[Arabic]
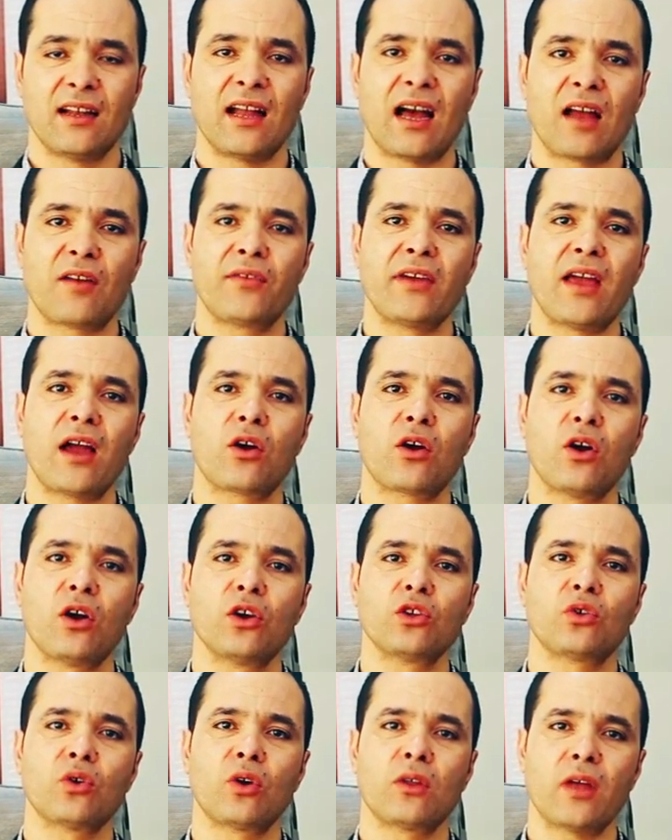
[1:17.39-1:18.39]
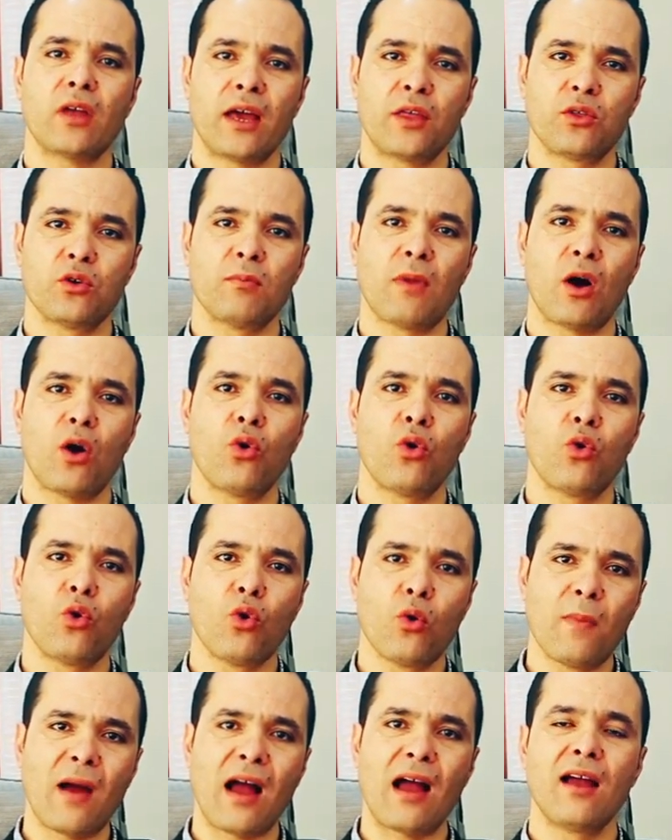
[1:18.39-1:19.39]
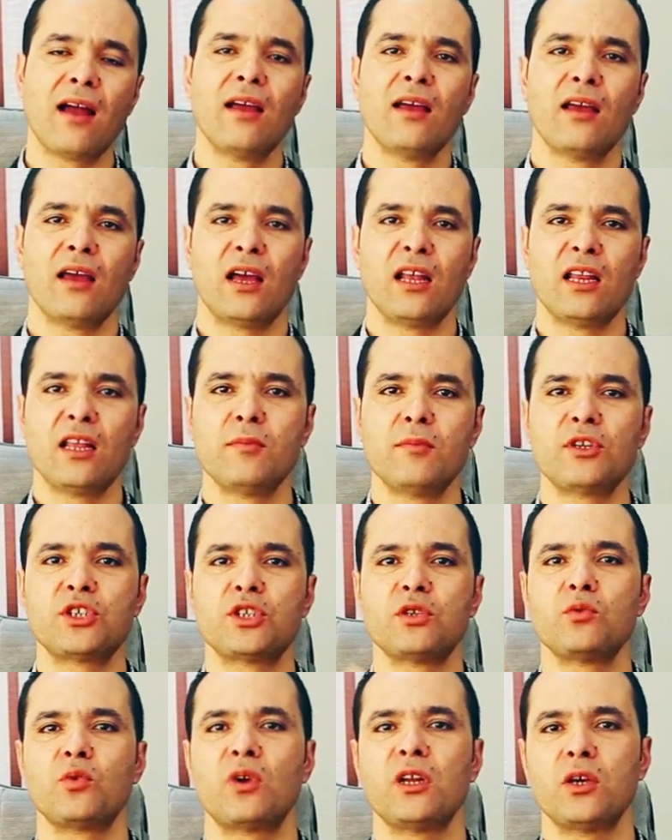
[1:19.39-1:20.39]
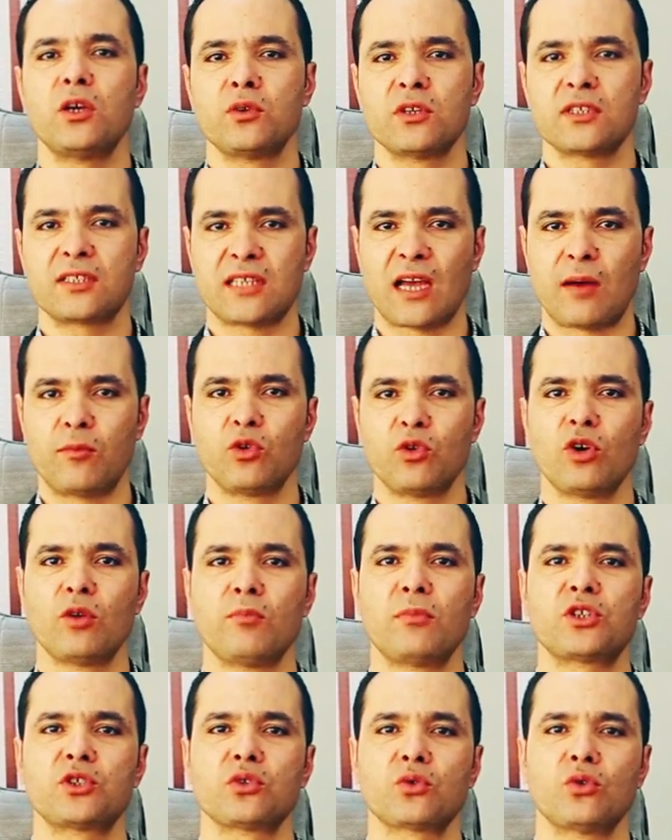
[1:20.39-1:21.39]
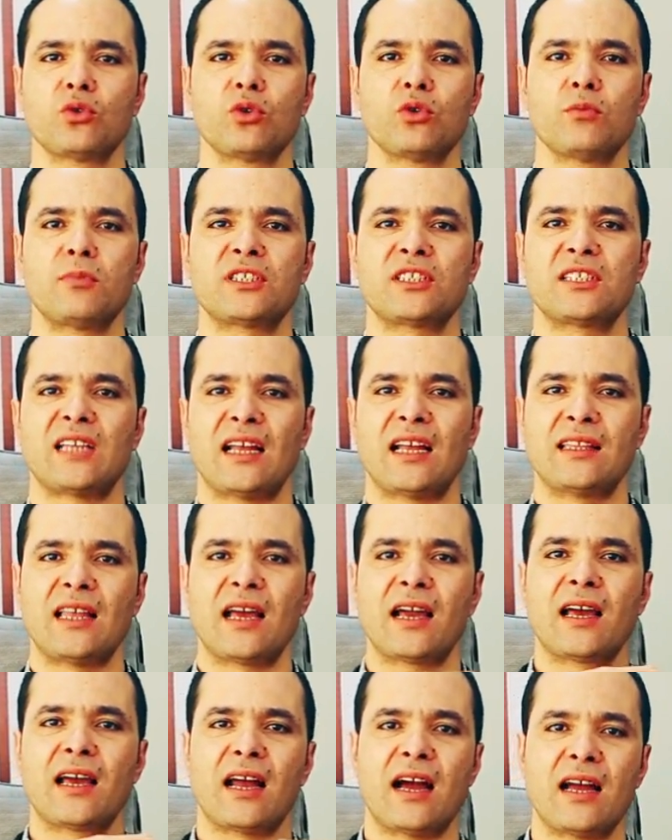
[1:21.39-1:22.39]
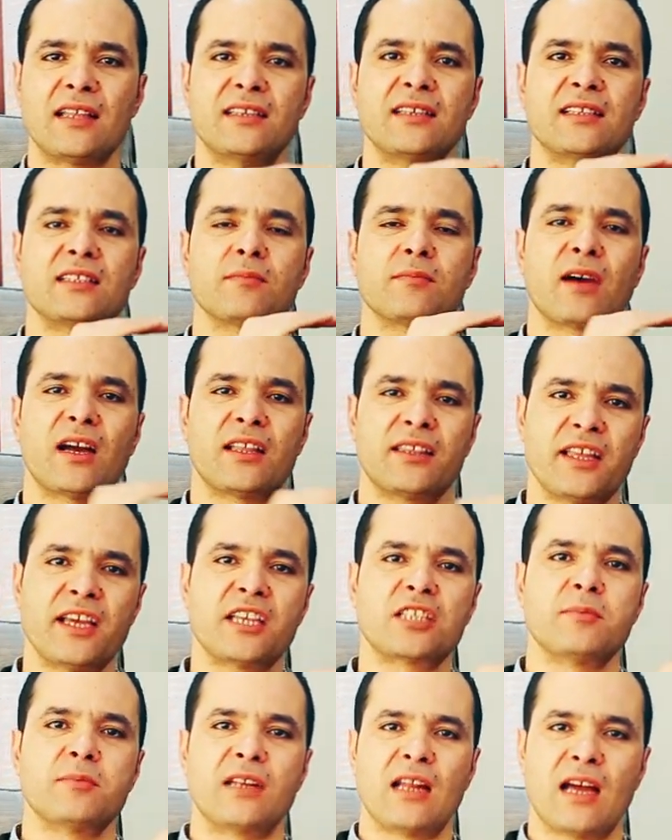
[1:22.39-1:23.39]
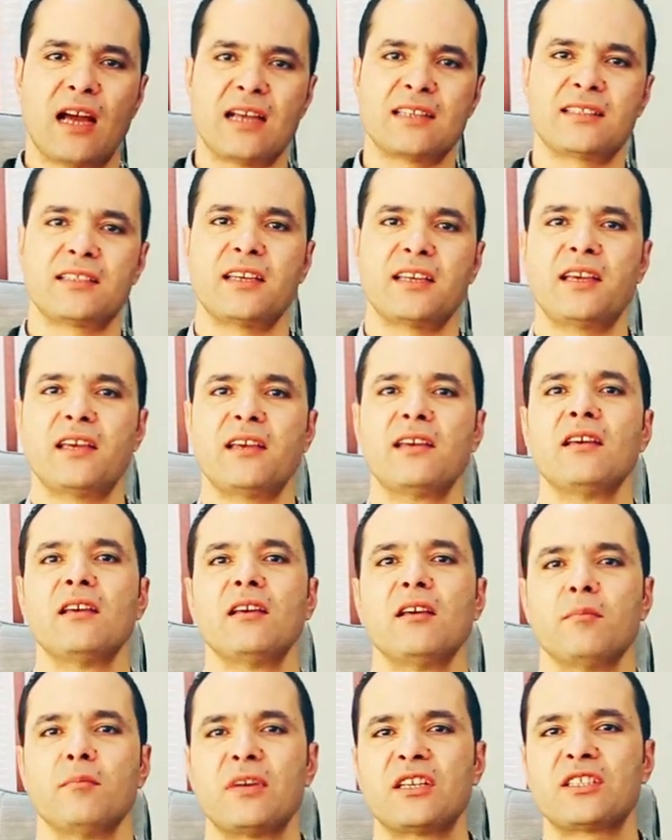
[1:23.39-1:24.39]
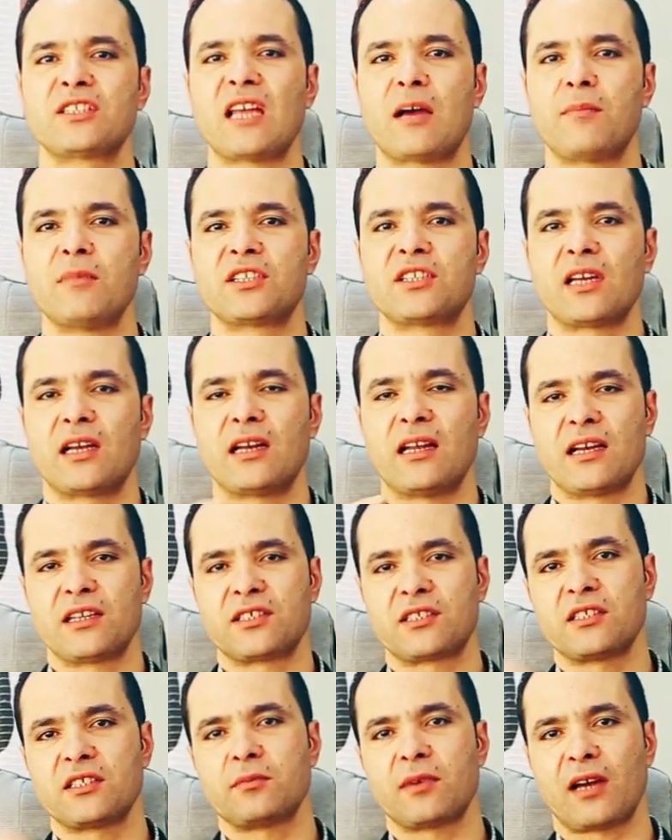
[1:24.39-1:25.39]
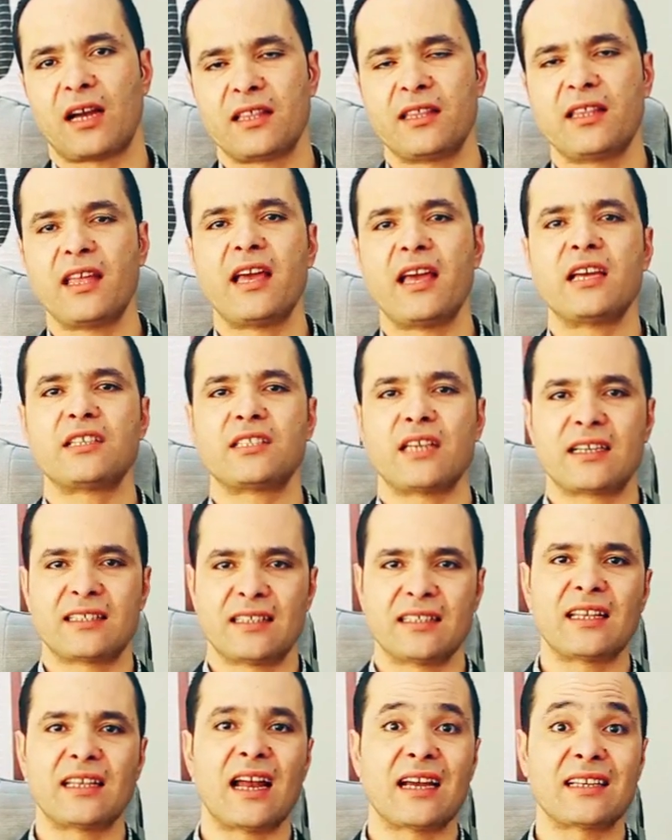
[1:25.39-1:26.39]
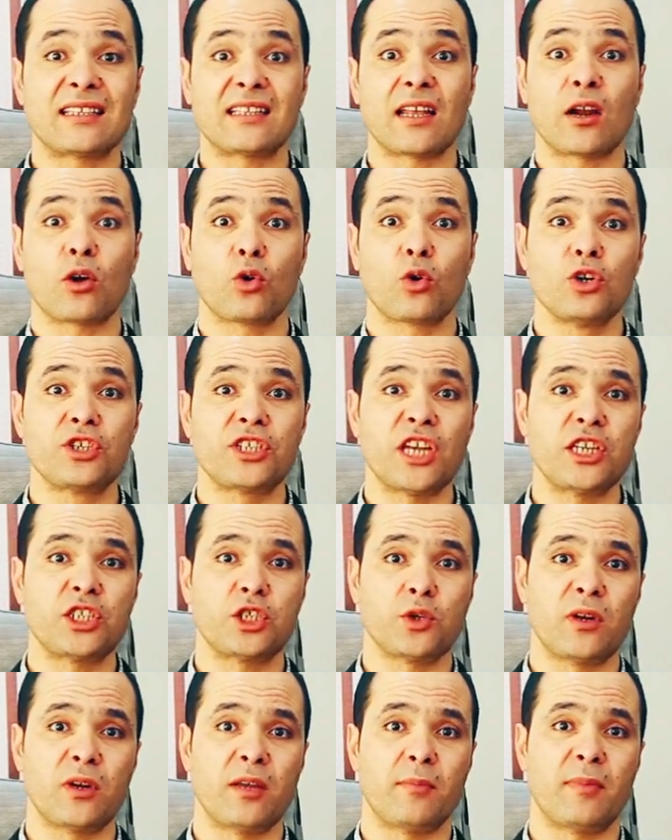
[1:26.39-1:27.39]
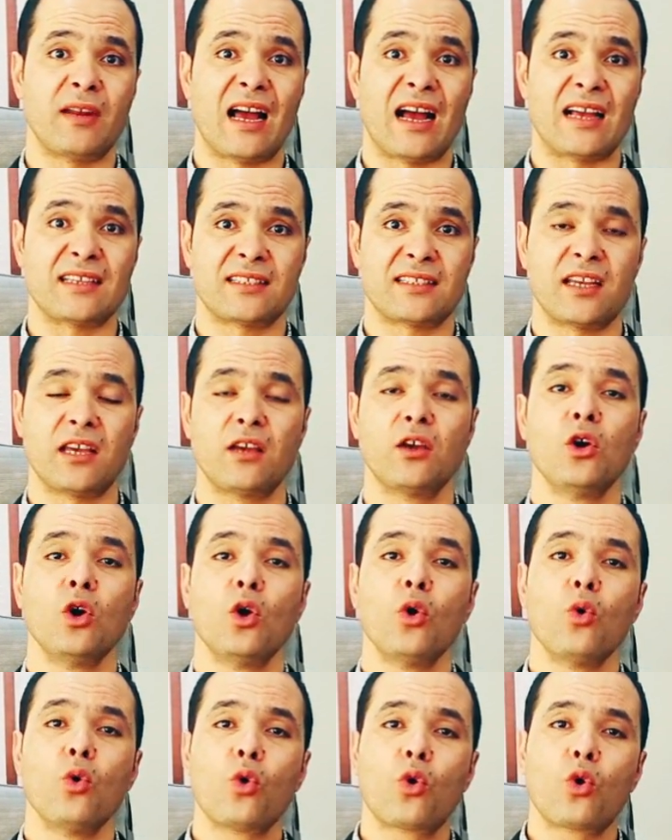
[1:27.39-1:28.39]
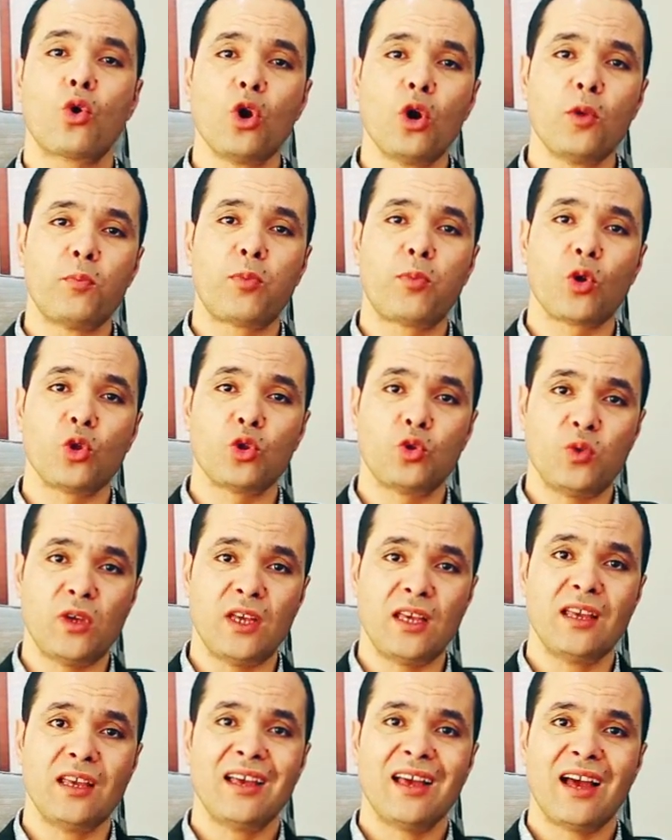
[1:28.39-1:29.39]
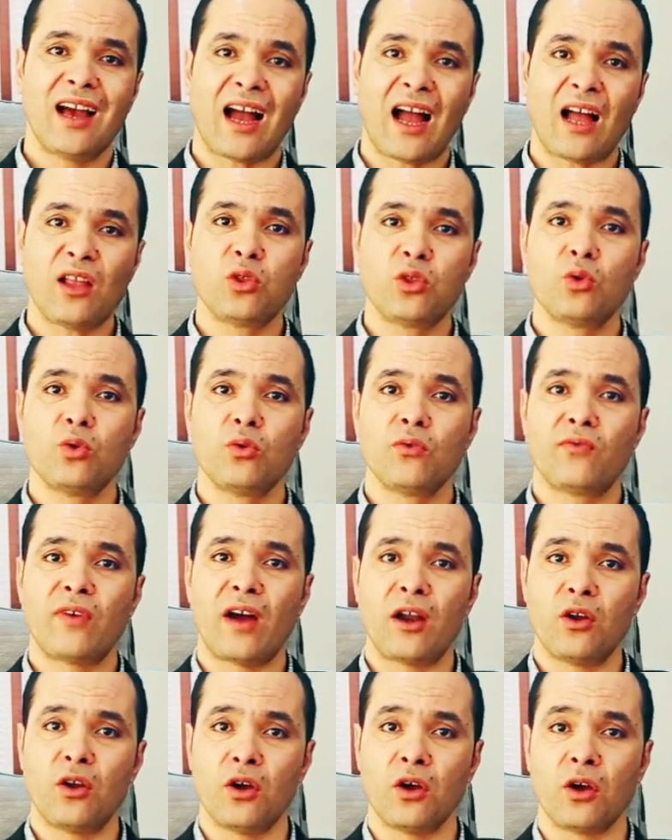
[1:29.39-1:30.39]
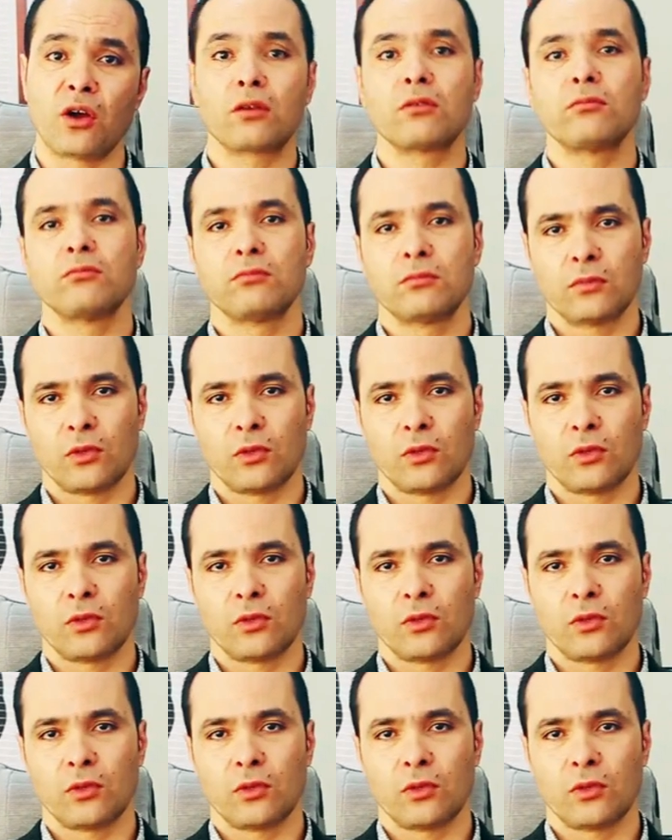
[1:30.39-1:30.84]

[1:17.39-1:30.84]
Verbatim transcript: الارفيا كونت هذوما هما اللي مش نوليو نستعملوهم باش نقولوا باش تعدى جراد يلزم قداش من اسي باش تعمل شالانج يلزم قداش اكسترا اكسترا كل شيء يولي بالاسي وكل برودوي عنده فالور